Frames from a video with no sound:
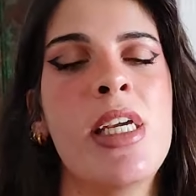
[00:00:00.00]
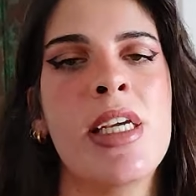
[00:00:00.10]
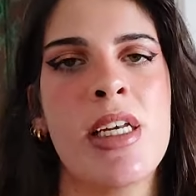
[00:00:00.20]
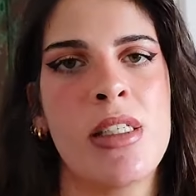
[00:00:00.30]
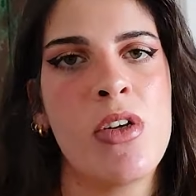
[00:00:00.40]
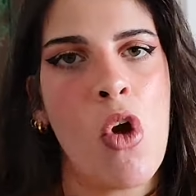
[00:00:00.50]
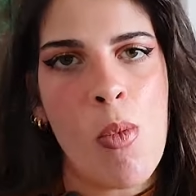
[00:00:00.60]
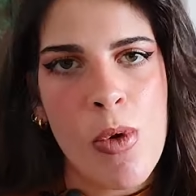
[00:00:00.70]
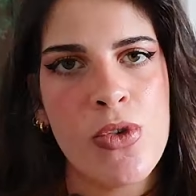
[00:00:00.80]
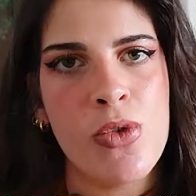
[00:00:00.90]
et quel était leur
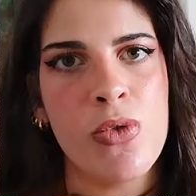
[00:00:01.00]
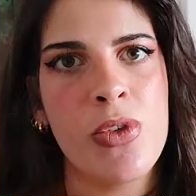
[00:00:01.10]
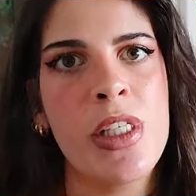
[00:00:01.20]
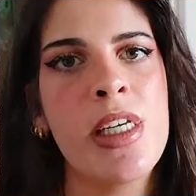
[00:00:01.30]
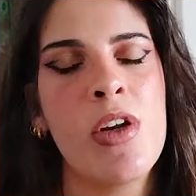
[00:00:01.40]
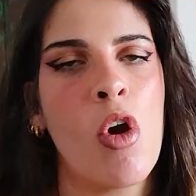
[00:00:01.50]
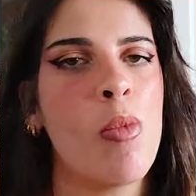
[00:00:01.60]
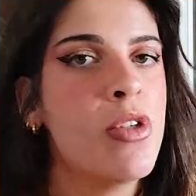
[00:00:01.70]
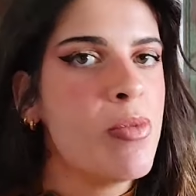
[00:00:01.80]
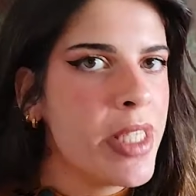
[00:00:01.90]
mode de vie et leur
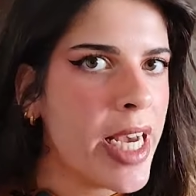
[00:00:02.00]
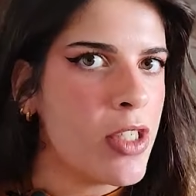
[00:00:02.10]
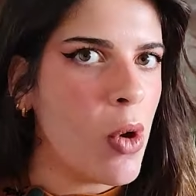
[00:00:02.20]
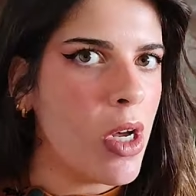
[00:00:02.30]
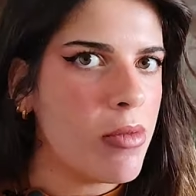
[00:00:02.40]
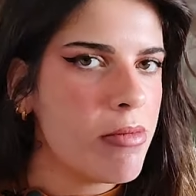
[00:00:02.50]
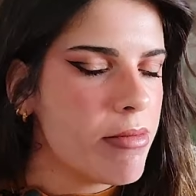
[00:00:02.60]
mode migratoire.